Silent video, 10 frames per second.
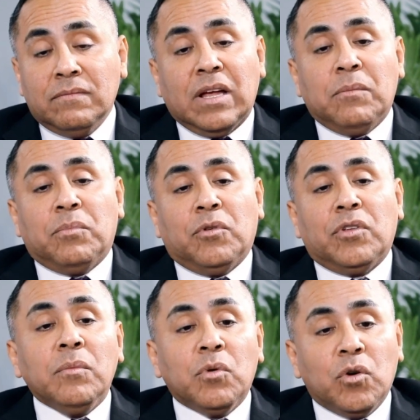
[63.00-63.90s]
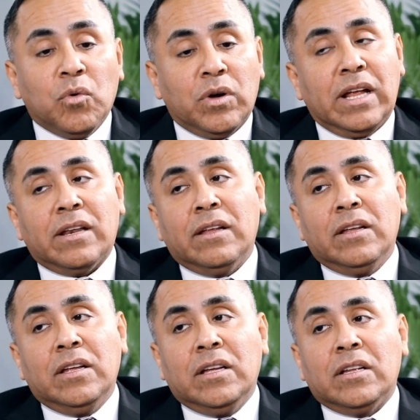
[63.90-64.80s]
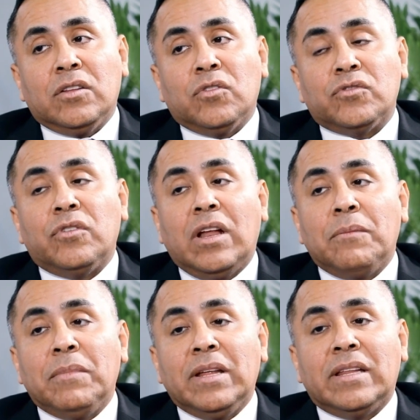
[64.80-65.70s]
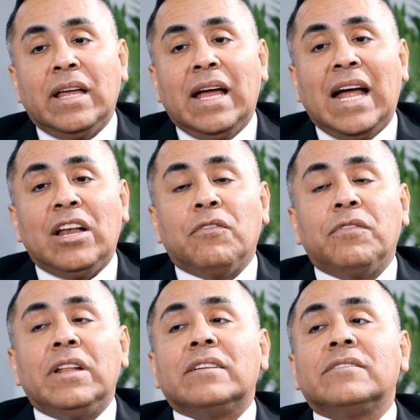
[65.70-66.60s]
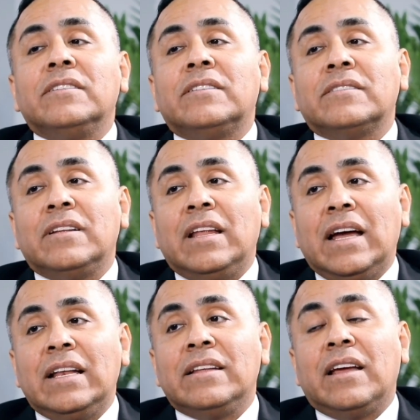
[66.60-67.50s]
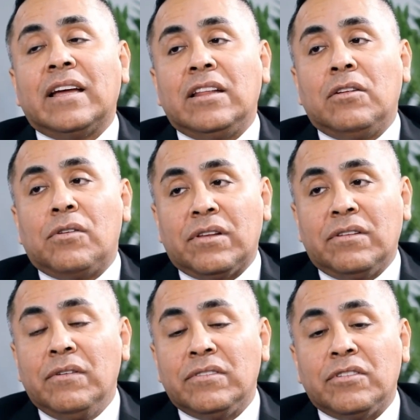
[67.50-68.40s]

que podría involucrar no solamente a los financistas ilegales y a quienes lo reciben,